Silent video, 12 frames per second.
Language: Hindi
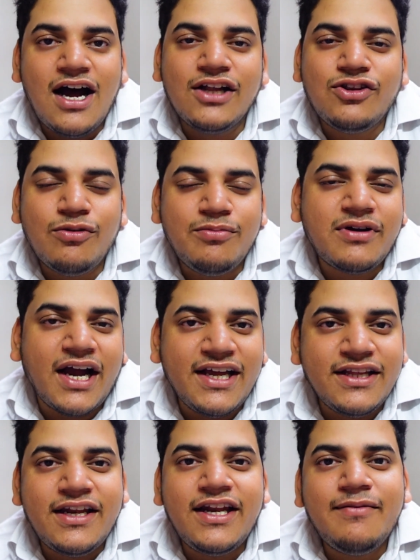हाँ तो
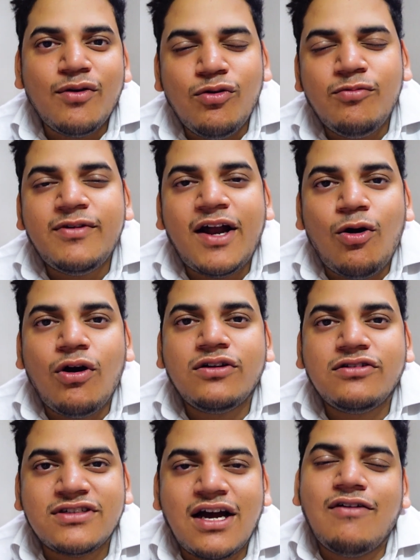कहीं दिल्ली में घूमना होगा
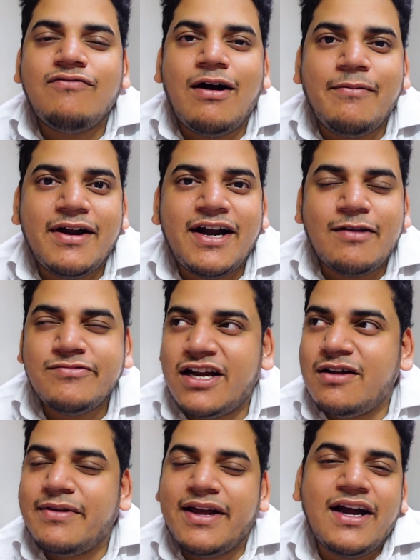तो शाम वाम के टाइम
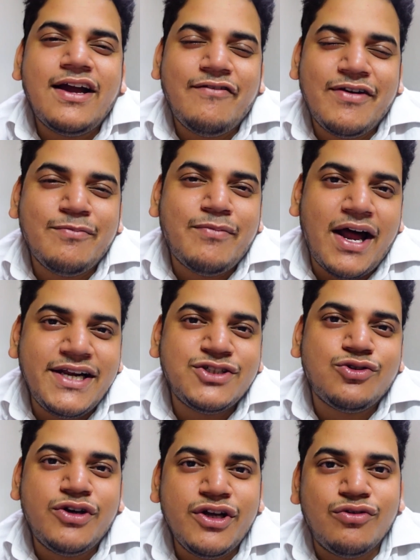जाना पड़ेगा या फिर
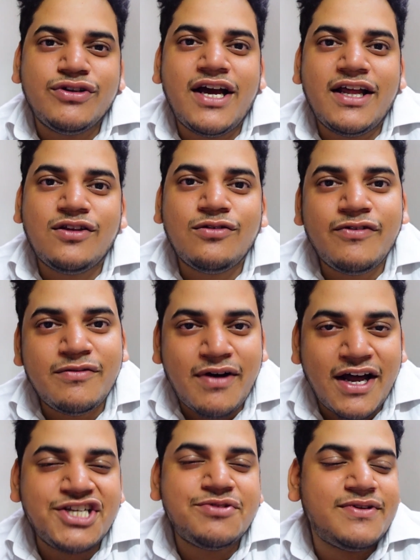बारिश थोड़ी हो जाए तो फिर
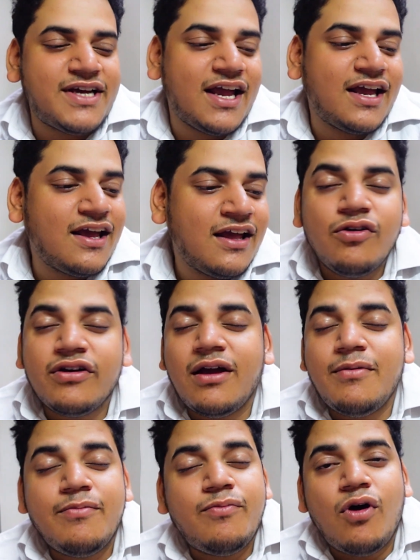बारिश में जाएंगे क्योंकि
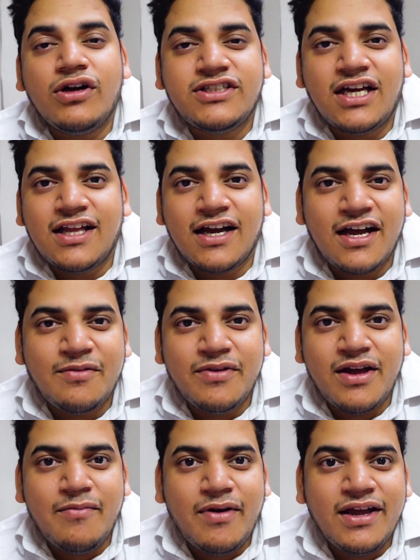अभी बहुत ज़्यादा
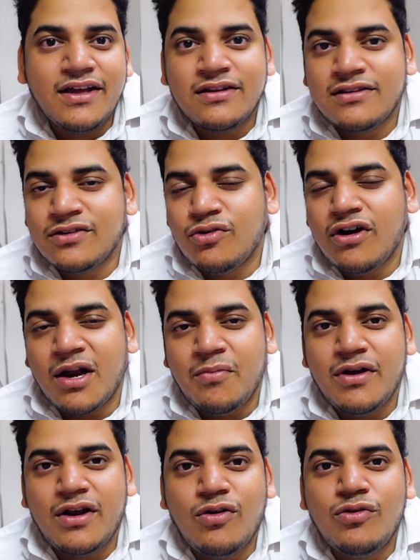गर्मी है भाई तो घर
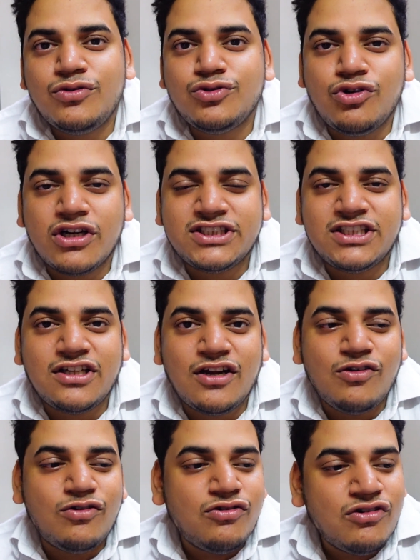में रहो सुरक्षित
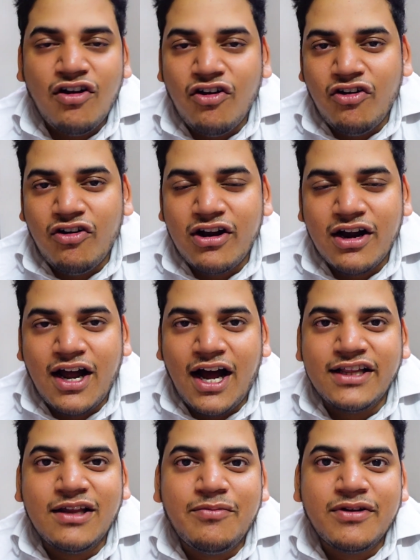रहो और
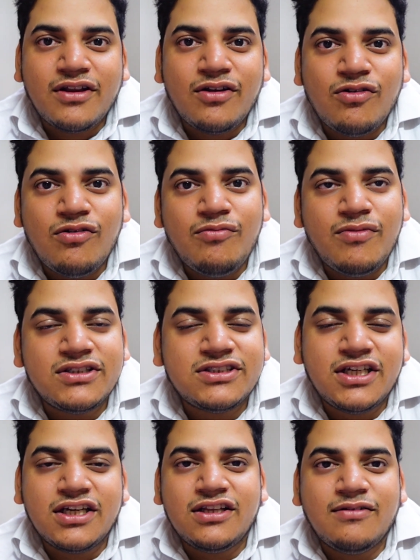खाते पीते रहो
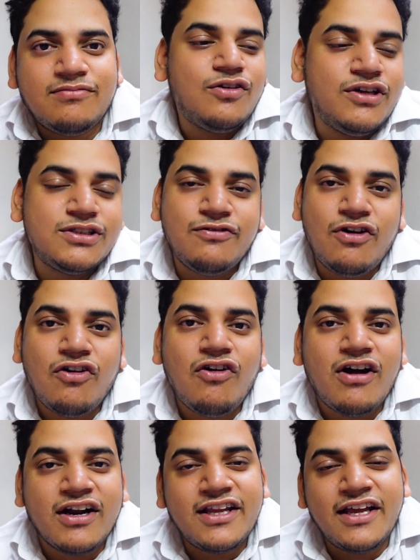मस्त एकदम तो इस व्लॉग को
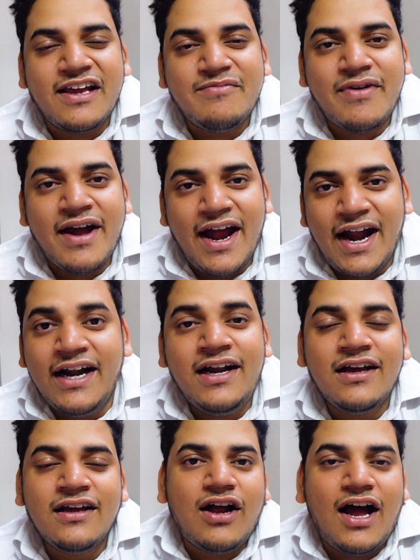करते हैं यहीं पे एंड
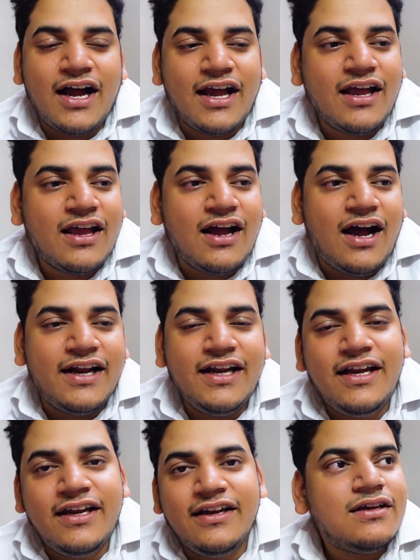और आगे की
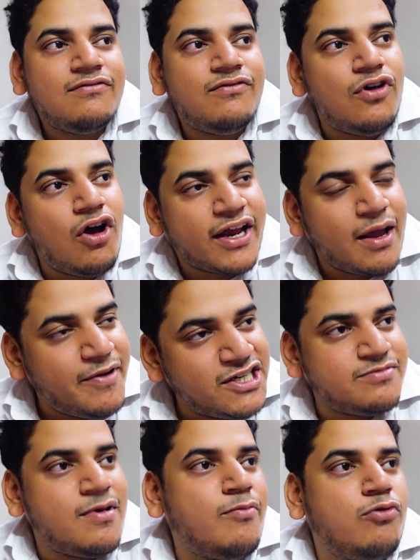कहानी व्लॉग के
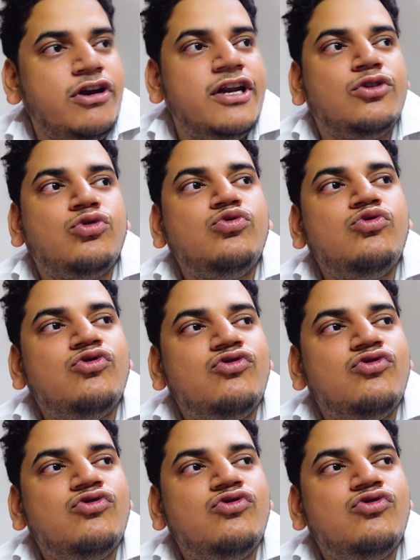बीच में बोल ले तू